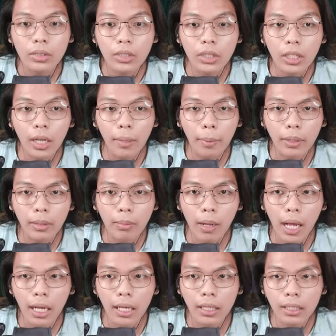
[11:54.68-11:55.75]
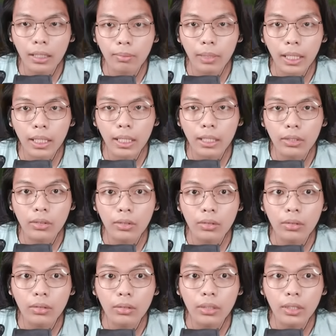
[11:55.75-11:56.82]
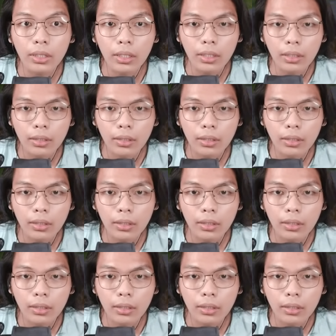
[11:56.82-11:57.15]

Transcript: gila banyak banget mereka cuy